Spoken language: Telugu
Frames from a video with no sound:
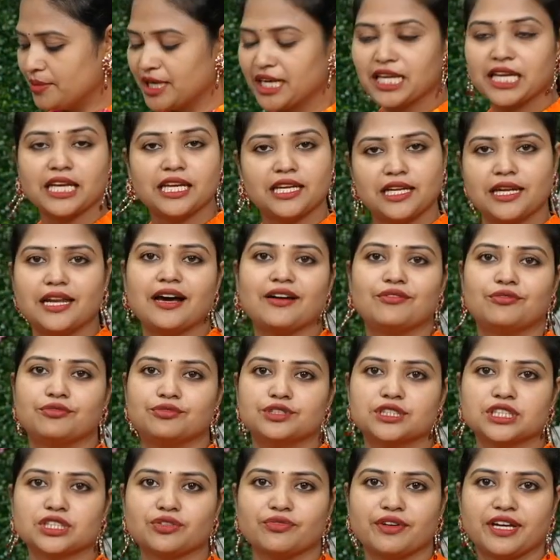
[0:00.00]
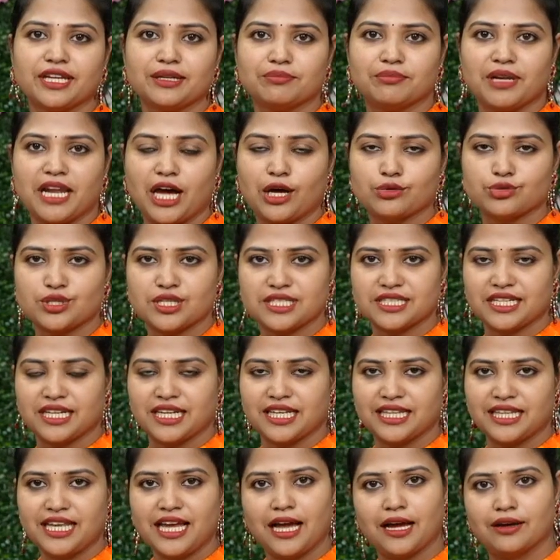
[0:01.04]
మనకి ఇలా వర్క్ వేర్ బ్లౌజెస్
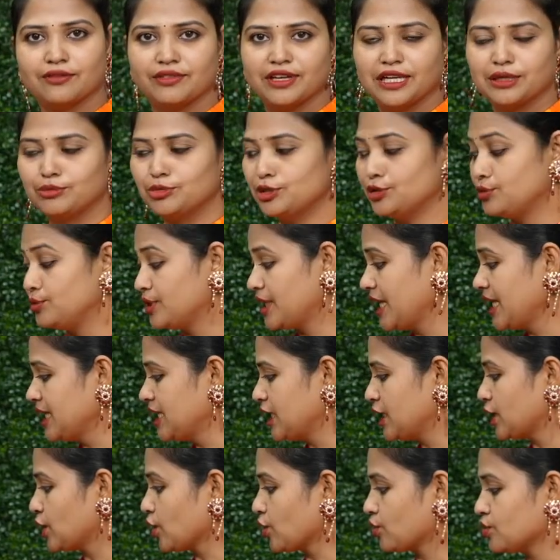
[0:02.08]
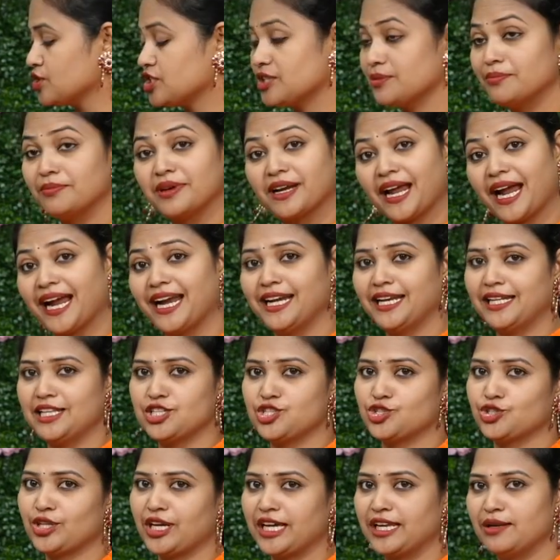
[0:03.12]
అనేది అవైలబుల్ ఉంటాయి దీంట్లో కొంచెం
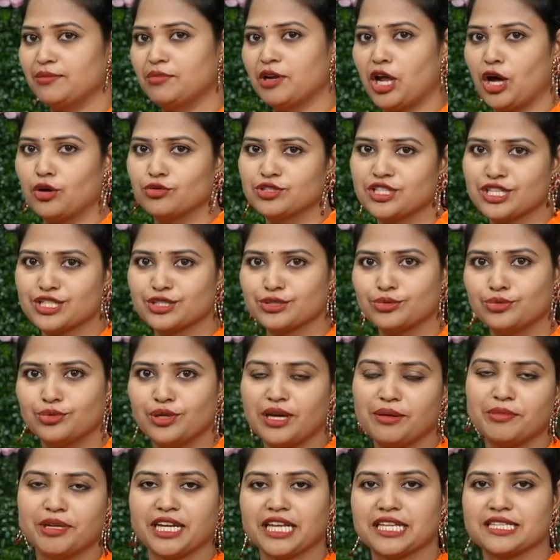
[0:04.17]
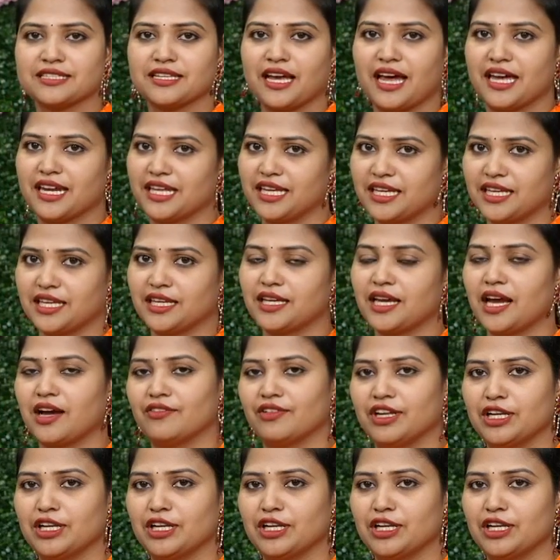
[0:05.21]
బ్రైడల్ స్టైల్ బ్లౌజెస్ కూడా మనకి శారీకి